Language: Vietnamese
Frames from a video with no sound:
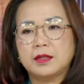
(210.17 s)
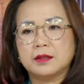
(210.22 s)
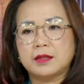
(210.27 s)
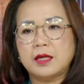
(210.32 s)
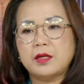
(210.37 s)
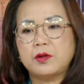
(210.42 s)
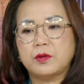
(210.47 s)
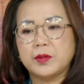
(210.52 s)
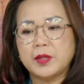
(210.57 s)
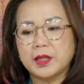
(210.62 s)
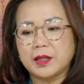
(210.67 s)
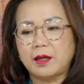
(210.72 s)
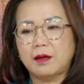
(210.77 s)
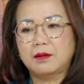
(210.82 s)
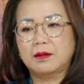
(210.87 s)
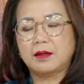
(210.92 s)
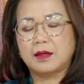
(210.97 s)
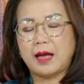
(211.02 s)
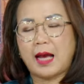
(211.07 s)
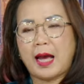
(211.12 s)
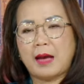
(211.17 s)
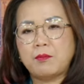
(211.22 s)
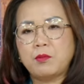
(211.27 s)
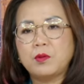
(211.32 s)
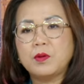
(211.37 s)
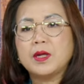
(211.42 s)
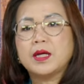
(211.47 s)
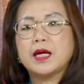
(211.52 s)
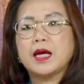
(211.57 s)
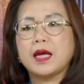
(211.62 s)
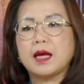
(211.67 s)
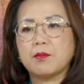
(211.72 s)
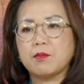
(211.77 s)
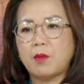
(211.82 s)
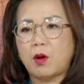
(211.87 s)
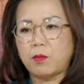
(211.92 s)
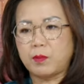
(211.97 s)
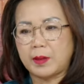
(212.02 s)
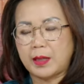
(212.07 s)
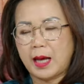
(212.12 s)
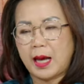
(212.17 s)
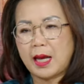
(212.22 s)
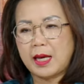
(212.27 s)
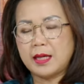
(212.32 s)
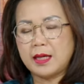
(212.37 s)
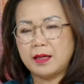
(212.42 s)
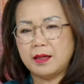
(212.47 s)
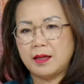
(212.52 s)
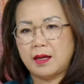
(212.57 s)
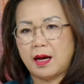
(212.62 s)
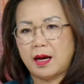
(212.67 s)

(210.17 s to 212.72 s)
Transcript: thí dụ như thường ai muốn kiện một cái